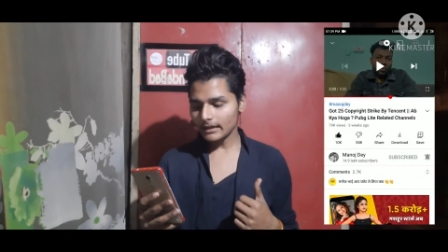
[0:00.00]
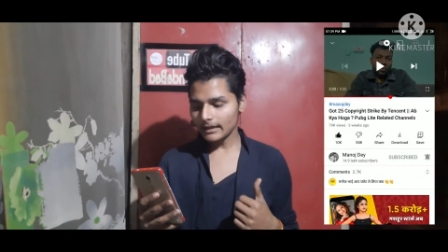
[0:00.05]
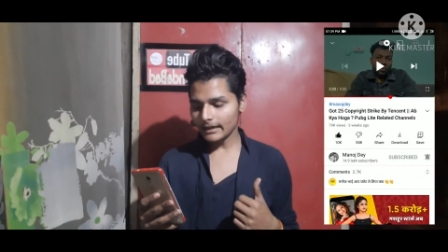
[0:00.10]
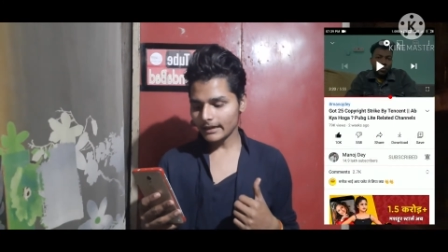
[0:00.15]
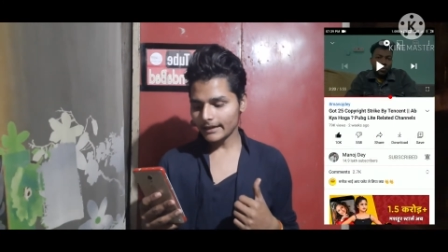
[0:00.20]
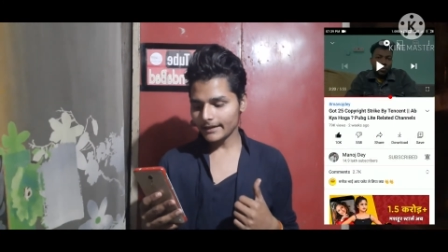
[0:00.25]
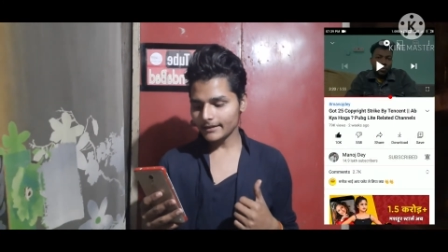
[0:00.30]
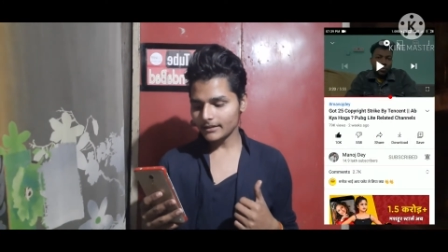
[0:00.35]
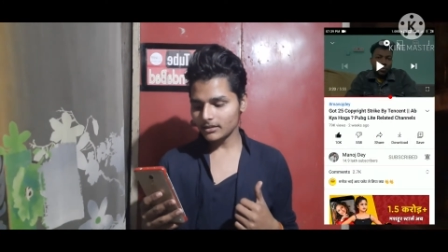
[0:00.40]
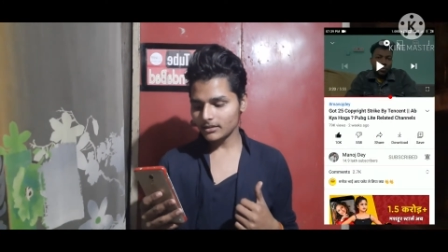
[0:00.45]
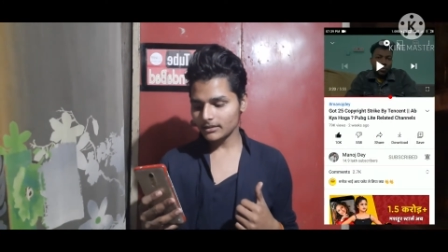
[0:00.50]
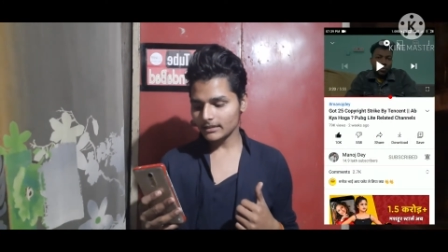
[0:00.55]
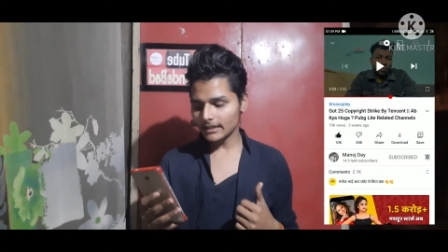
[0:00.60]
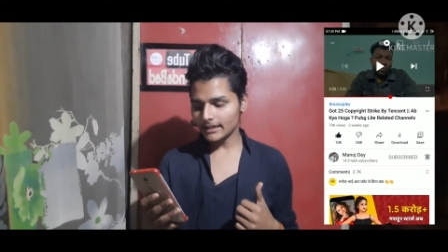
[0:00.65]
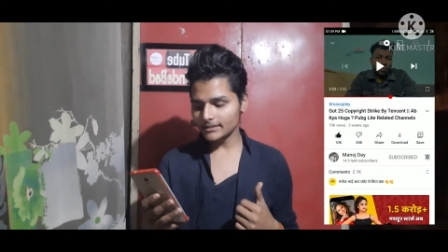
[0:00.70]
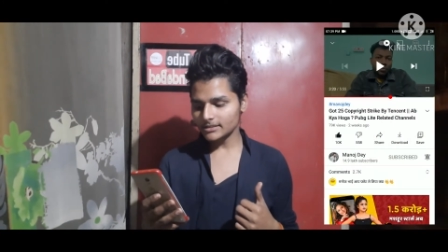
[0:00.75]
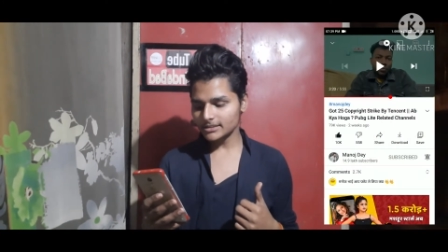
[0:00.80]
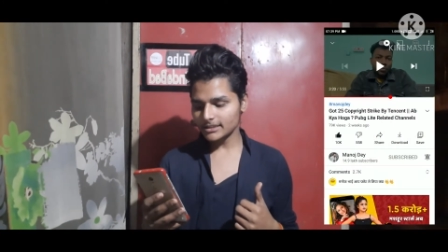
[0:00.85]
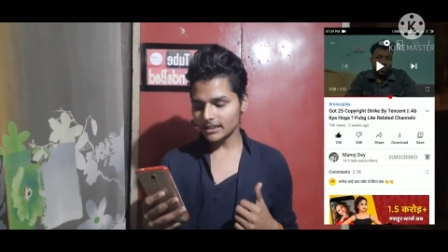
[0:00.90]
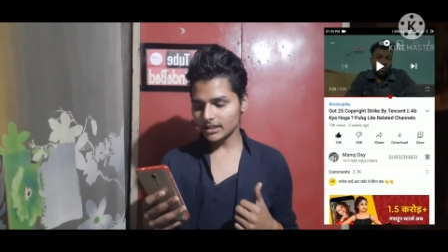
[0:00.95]
एंड
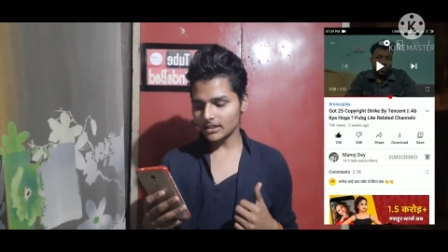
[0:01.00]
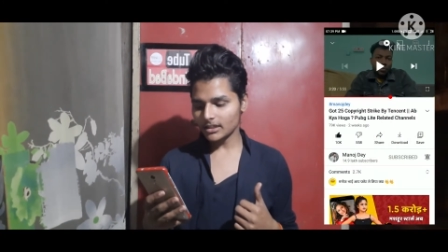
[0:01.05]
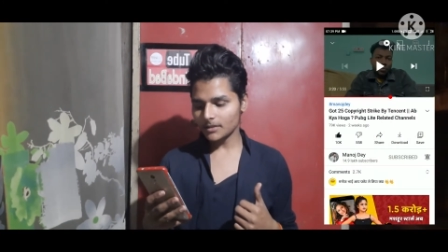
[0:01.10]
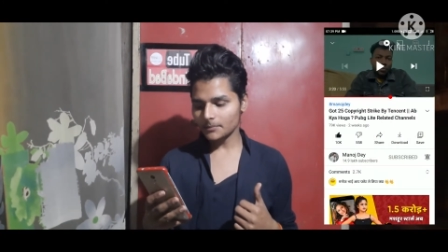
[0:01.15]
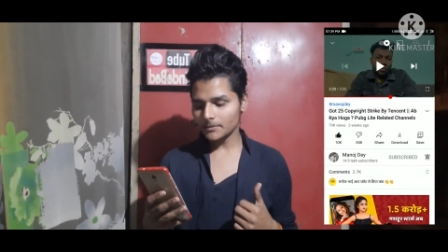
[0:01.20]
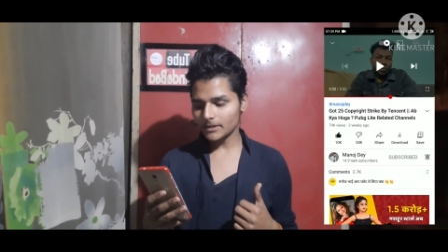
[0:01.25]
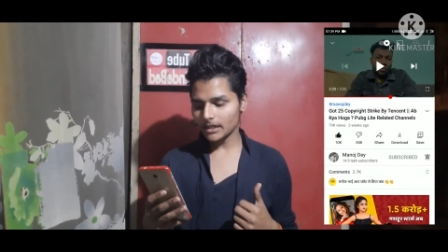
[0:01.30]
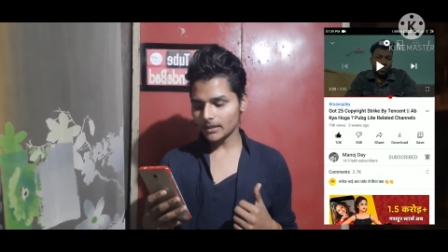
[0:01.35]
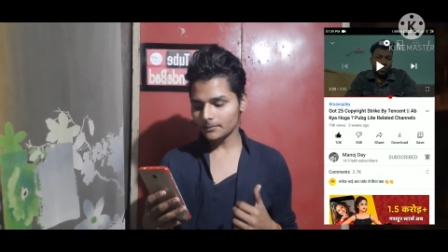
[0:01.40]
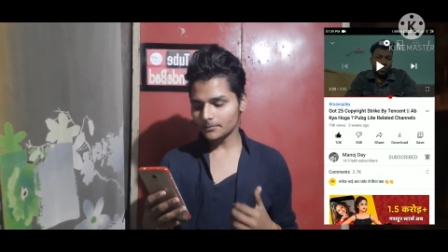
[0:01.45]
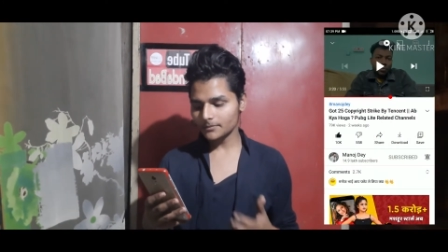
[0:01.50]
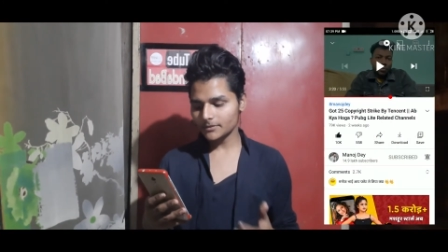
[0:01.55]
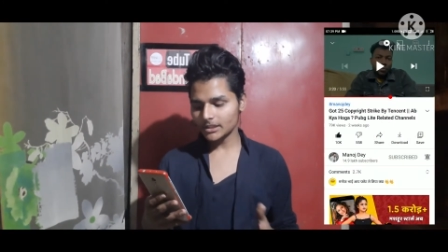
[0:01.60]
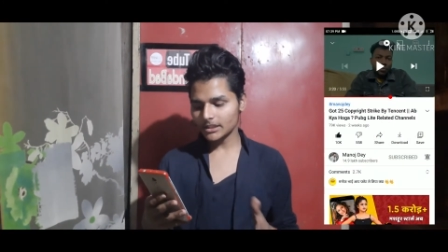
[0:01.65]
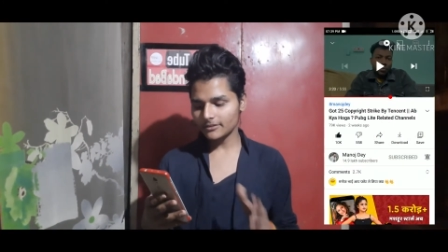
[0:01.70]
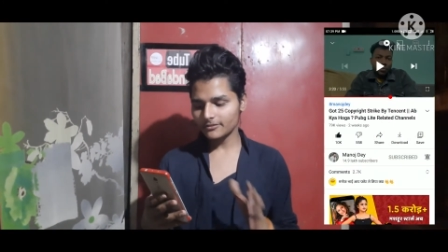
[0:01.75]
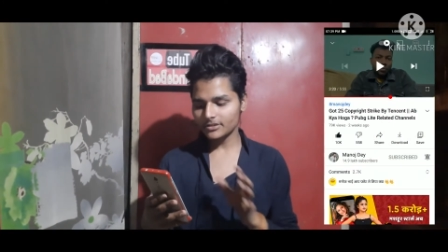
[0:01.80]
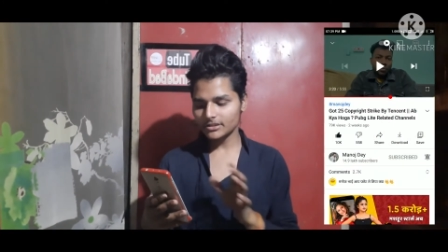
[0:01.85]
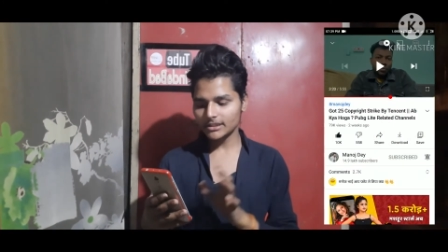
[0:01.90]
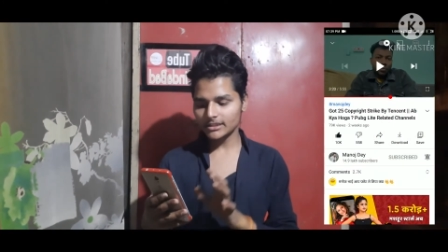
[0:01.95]
गाइज यहाँ पे आप
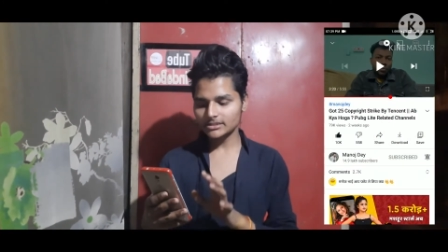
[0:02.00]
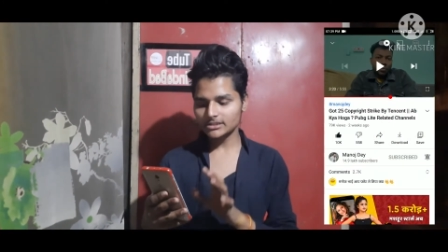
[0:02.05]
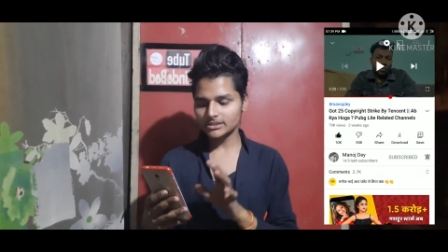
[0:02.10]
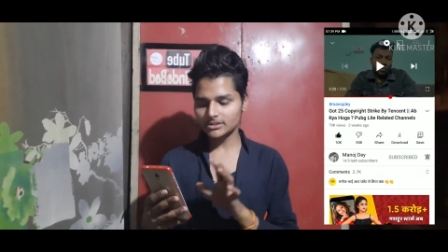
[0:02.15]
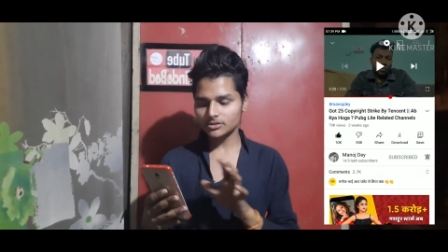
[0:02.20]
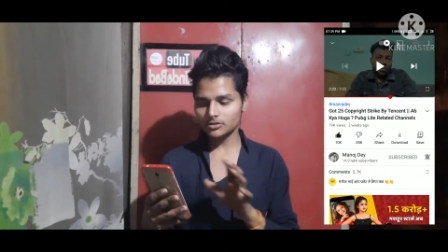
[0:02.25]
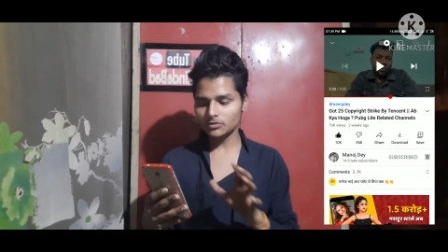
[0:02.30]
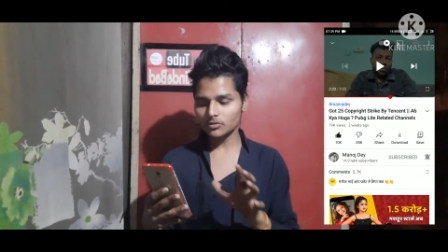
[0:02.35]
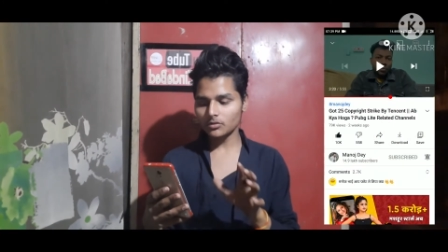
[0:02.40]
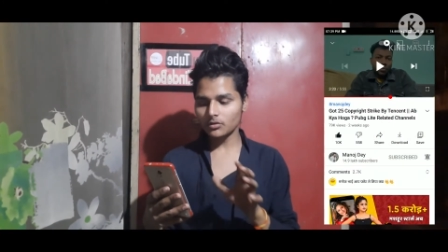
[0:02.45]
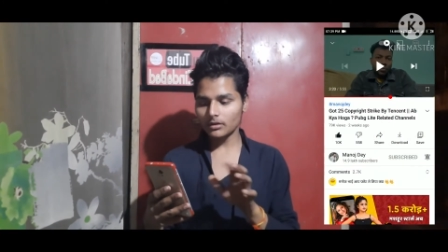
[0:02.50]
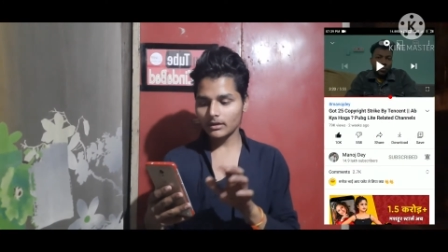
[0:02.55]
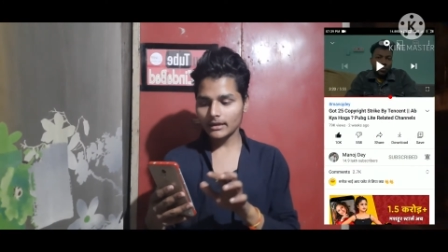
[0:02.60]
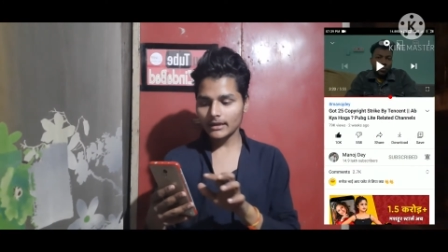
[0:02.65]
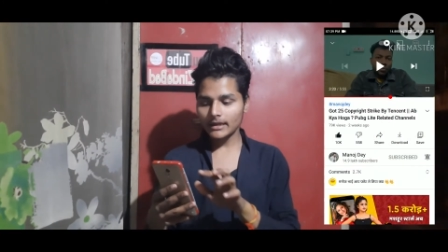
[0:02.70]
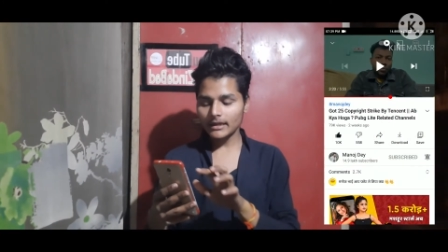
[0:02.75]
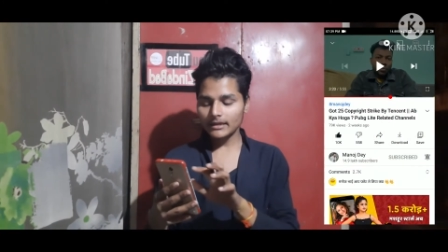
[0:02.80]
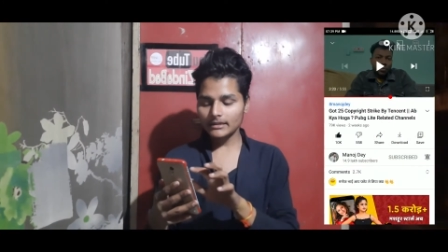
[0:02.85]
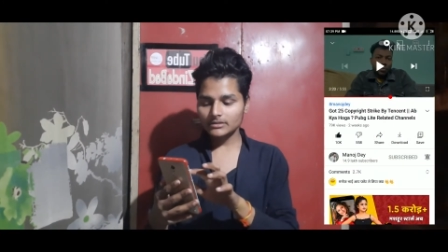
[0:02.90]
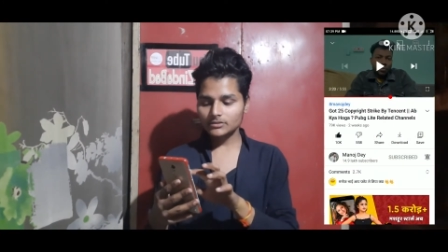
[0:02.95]
ये भी देख सकते हो
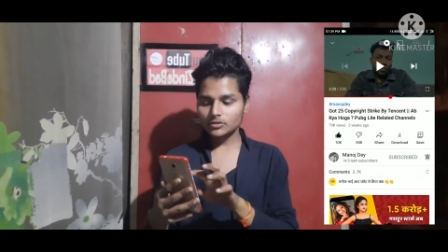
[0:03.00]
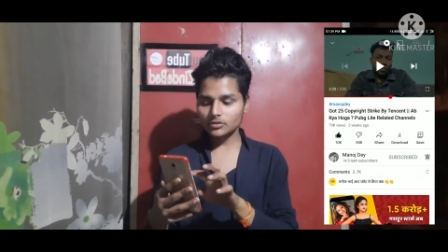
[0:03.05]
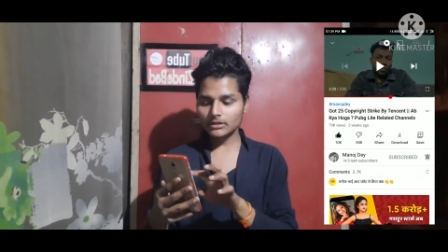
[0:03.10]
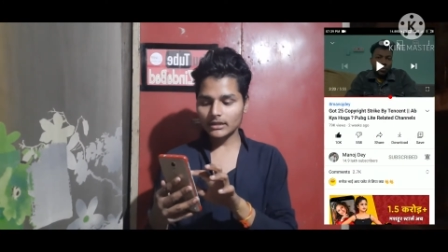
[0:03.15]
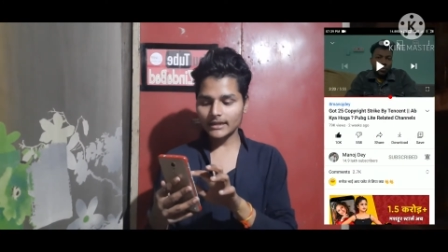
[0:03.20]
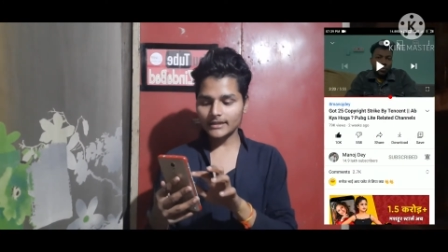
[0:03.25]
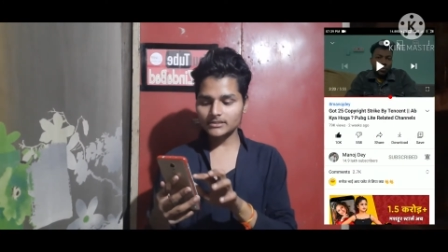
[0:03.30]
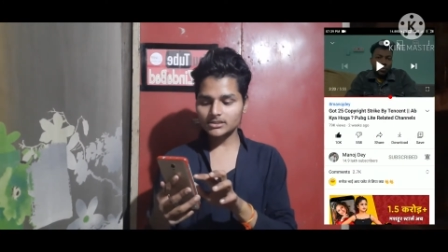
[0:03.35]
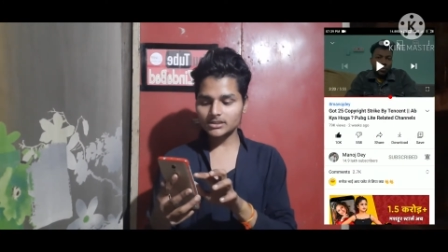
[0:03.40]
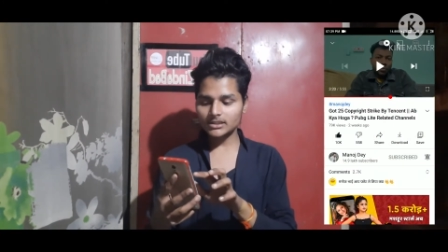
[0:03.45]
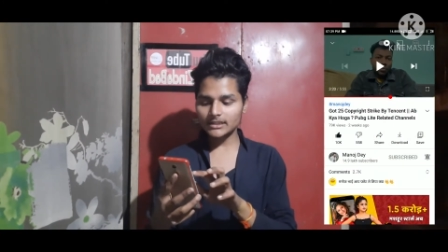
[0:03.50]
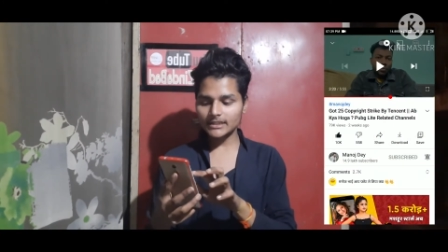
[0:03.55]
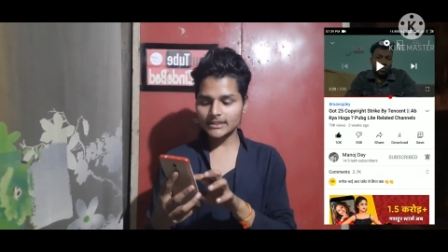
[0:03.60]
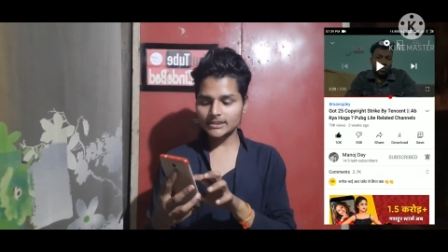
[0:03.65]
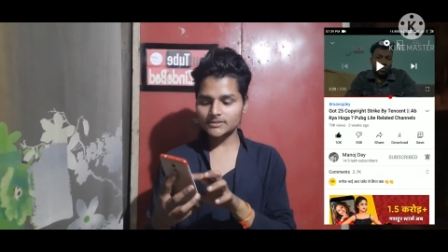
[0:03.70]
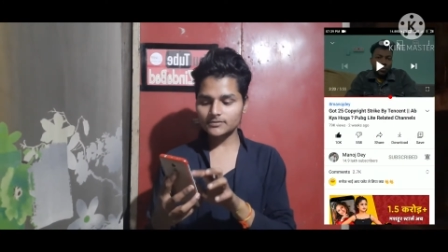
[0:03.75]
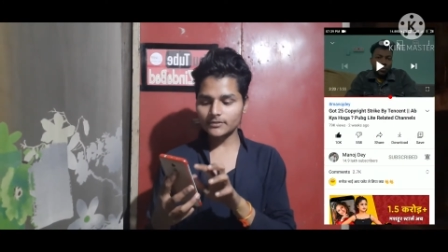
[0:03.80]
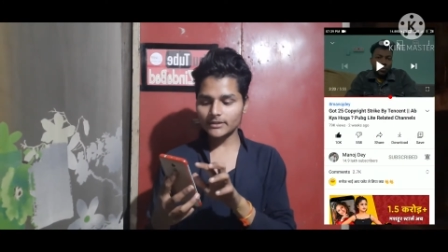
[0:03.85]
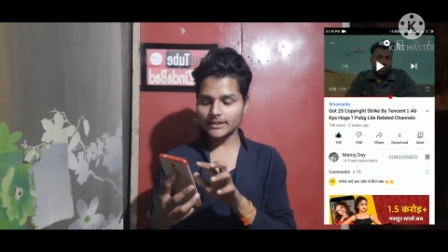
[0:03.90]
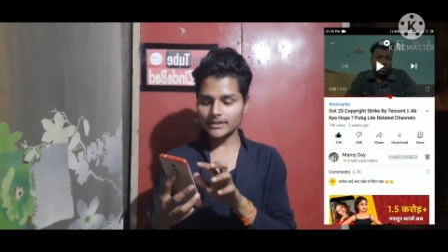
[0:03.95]
तो गाइज
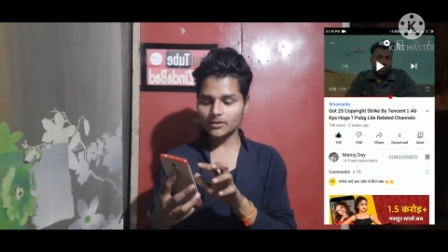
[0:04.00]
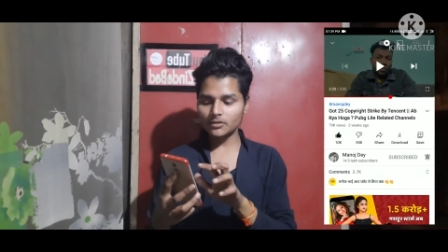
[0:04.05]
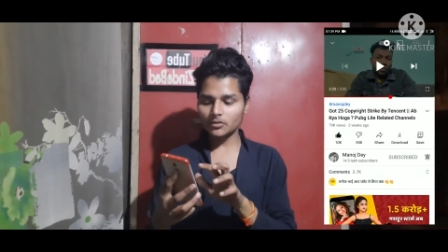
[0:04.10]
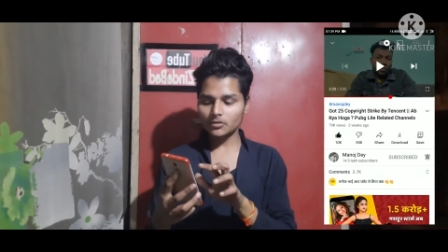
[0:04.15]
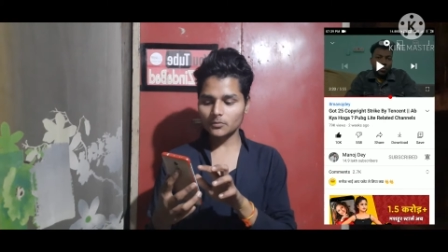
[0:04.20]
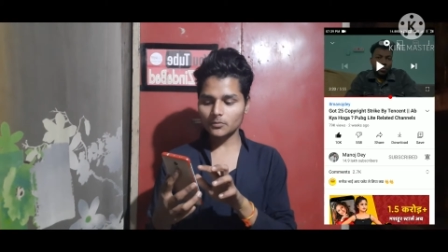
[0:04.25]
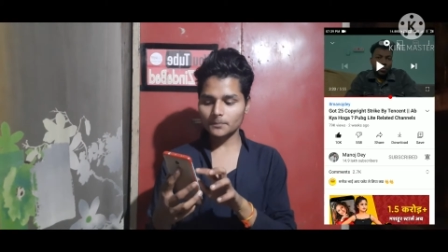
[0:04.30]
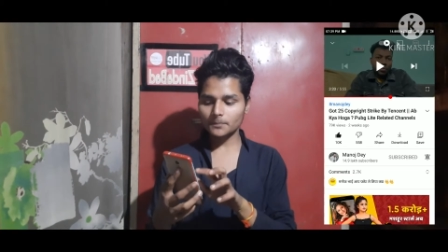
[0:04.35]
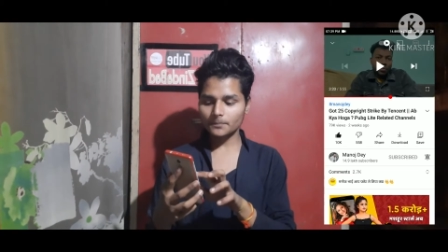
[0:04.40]
इस वीडियो